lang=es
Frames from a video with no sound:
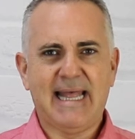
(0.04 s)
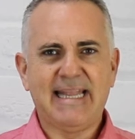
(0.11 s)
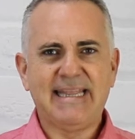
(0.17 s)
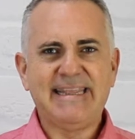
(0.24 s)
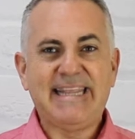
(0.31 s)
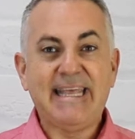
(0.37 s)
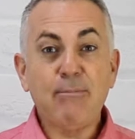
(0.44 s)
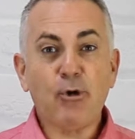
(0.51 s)

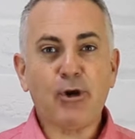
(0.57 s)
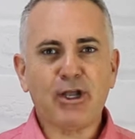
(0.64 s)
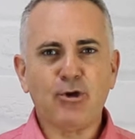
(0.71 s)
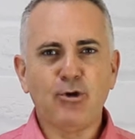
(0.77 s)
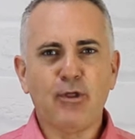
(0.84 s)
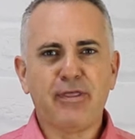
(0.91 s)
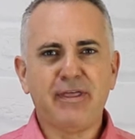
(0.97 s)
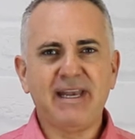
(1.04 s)
Debo
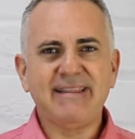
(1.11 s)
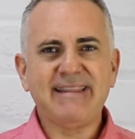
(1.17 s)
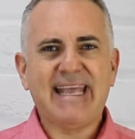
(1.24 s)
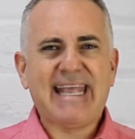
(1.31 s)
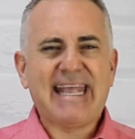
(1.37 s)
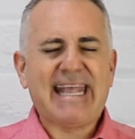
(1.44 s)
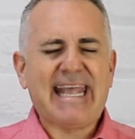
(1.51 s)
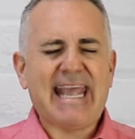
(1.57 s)

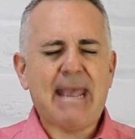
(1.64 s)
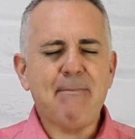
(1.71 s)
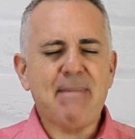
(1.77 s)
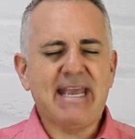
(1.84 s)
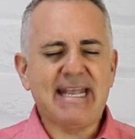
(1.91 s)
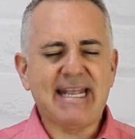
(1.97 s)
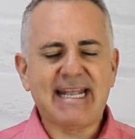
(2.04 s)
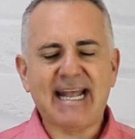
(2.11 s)
reconocerte que
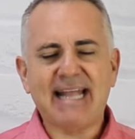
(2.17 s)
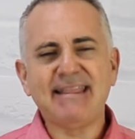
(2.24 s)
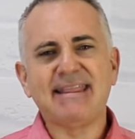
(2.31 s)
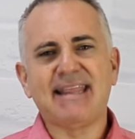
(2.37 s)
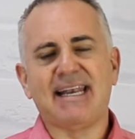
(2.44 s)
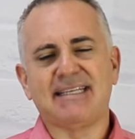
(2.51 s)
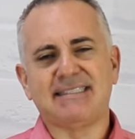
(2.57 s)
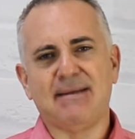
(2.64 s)
me
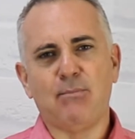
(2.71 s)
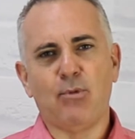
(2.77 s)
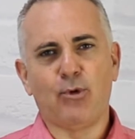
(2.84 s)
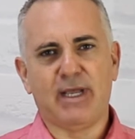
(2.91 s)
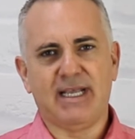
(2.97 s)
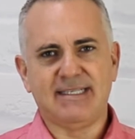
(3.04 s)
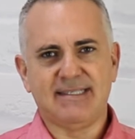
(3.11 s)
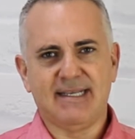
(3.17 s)
encantan las
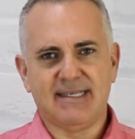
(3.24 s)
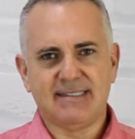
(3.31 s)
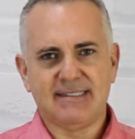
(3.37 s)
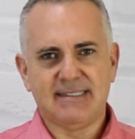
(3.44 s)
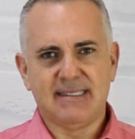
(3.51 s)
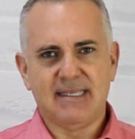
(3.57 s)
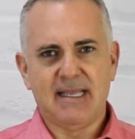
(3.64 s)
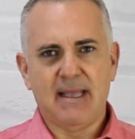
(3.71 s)

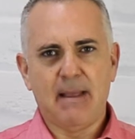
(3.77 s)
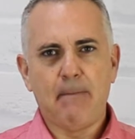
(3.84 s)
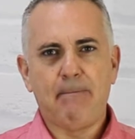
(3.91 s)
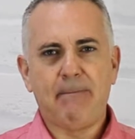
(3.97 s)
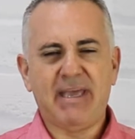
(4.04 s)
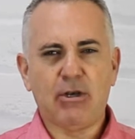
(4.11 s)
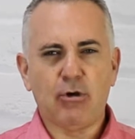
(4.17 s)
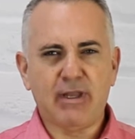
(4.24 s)
hamburguesas,
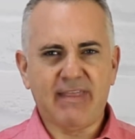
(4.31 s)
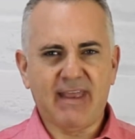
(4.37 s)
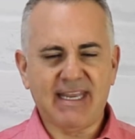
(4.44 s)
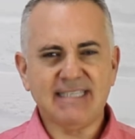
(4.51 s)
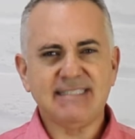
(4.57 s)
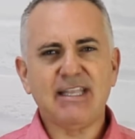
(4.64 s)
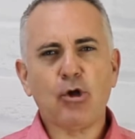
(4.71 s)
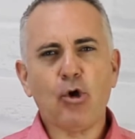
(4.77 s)
pero ¿le
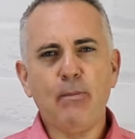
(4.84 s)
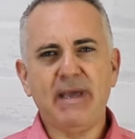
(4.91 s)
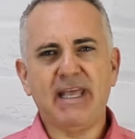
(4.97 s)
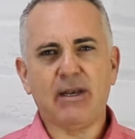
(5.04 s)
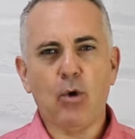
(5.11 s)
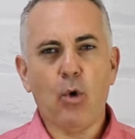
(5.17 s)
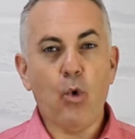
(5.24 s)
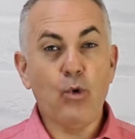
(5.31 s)
darías de
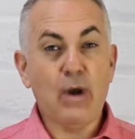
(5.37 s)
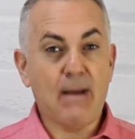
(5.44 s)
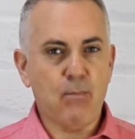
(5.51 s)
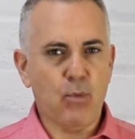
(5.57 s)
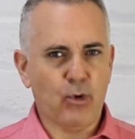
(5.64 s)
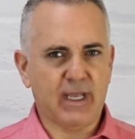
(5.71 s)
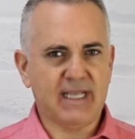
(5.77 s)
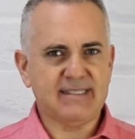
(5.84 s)
comer una
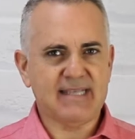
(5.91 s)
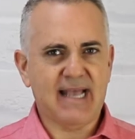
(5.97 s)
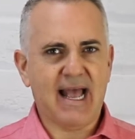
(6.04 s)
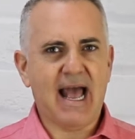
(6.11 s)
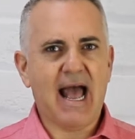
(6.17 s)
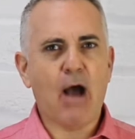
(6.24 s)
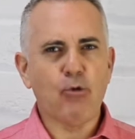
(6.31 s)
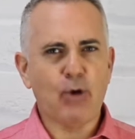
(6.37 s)
hamburguesa
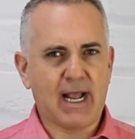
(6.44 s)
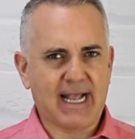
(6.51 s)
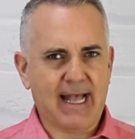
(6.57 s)
a una